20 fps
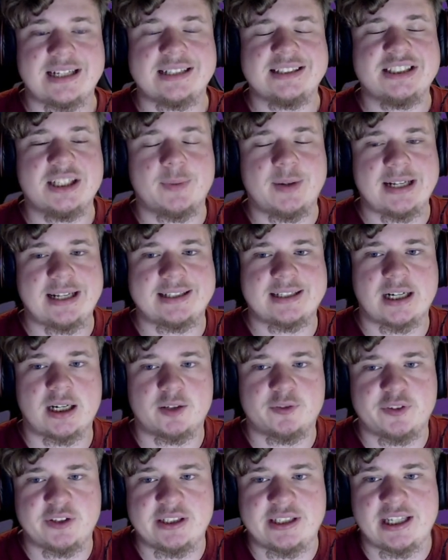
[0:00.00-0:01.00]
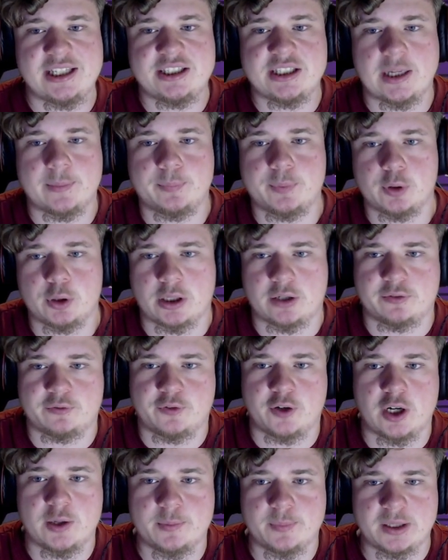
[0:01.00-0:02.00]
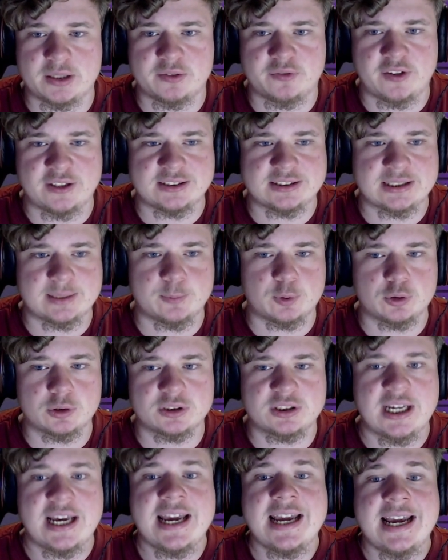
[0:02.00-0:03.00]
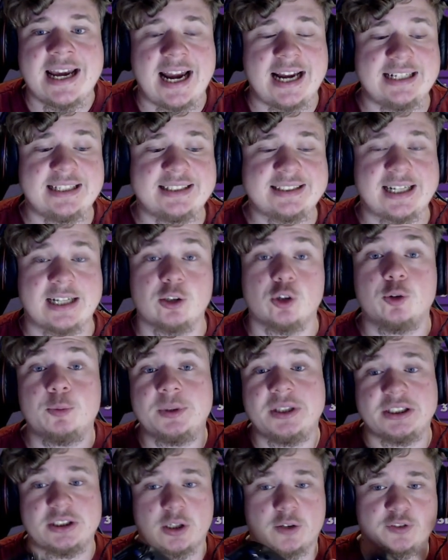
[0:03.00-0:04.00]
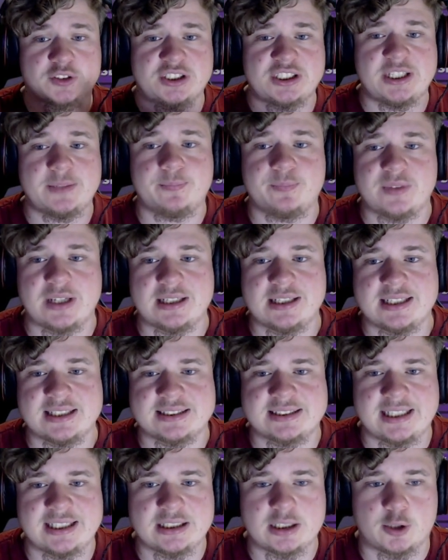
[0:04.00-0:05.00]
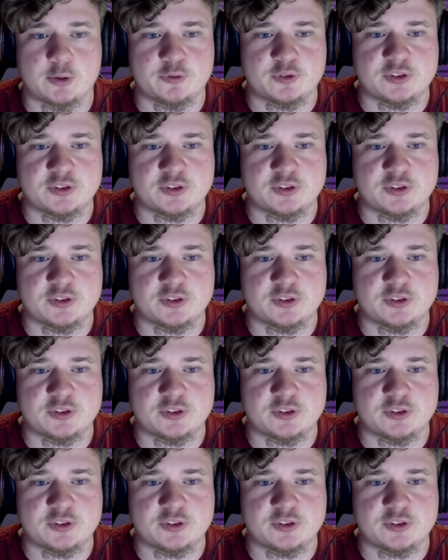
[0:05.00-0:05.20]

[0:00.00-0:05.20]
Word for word: hier bei der Grafik, ich habe ja, Vollbildfenstermodus, Helligkeit unbedingt auf 7, denn ihr seht auf